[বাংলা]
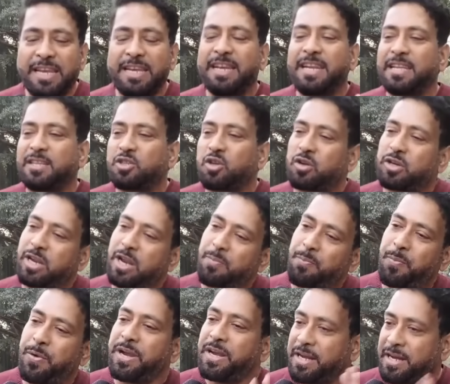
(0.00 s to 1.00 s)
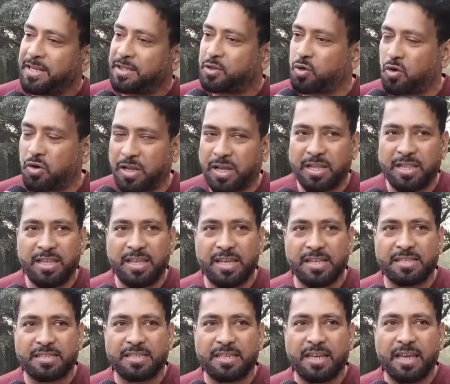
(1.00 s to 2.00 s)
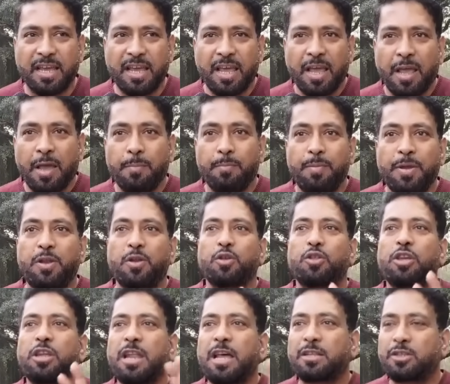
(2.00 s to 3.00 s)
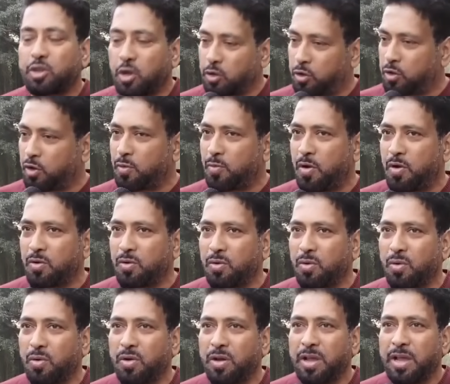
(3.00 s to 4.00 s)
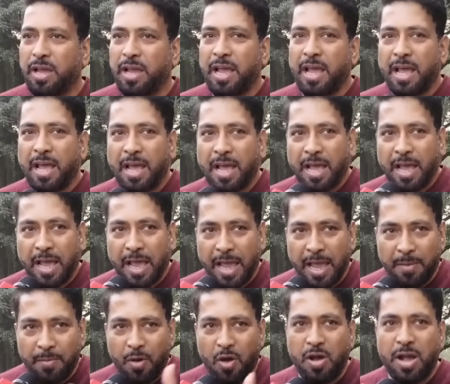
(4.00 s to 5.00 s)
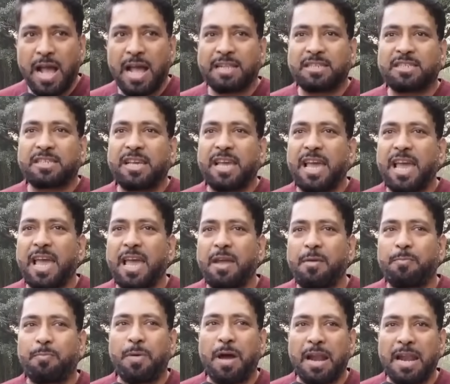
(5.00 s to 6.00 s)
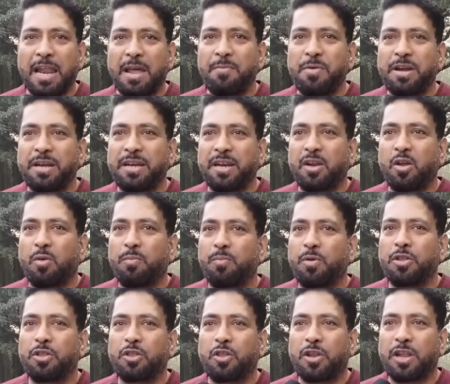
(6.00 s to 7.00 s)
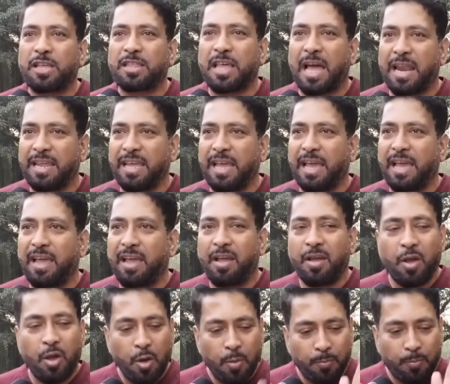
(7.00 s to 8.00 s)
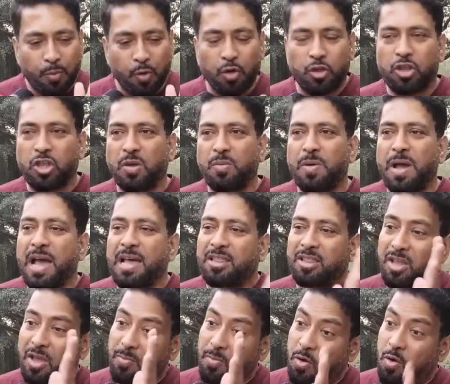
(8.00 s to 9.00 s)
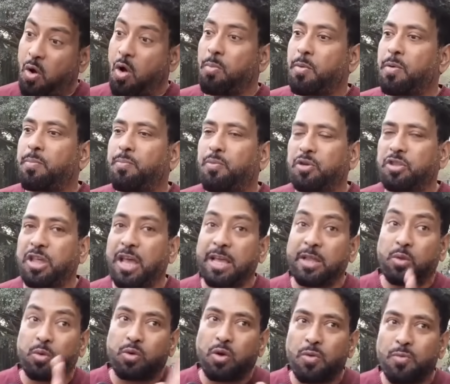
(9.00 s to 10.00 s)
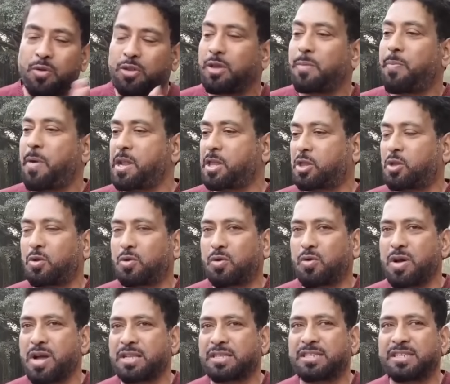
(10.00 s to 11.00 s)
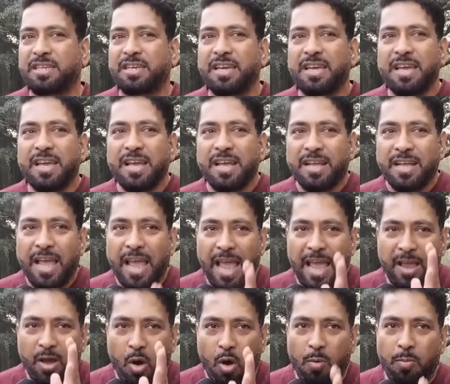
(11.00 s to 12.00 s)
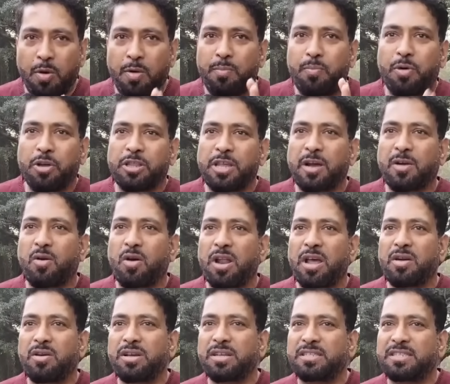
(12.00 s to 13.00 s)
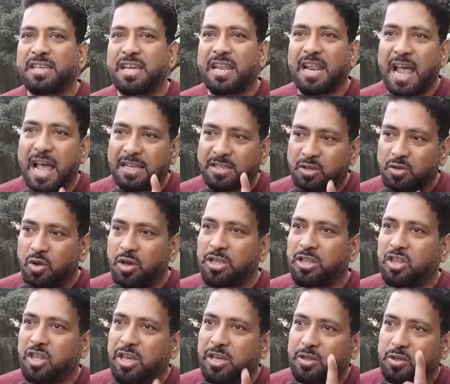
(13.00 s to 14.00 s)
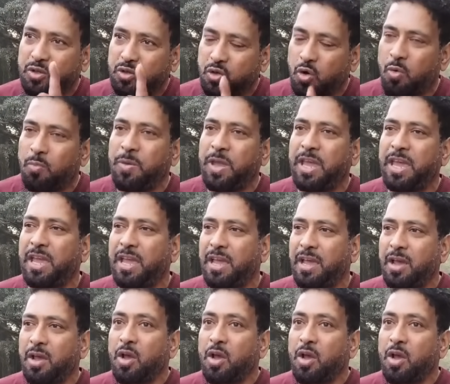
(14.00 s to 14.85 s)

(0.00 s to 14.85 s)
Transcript: ইন্ডিচোটের পিন্ডি চটকে দিয়েছে বিরোধীরা ছত্রভঙ্গ এবং আজকে পার্লামেন্টের অভ্যন্তরে দাঁড়িয়ে প্রতিবাদ এবং অভব্যতা এই দুটোর মধ্যে পার্থক্য আছে এই অভব্যতা করা হয়েছে রাজনৈতিক জমি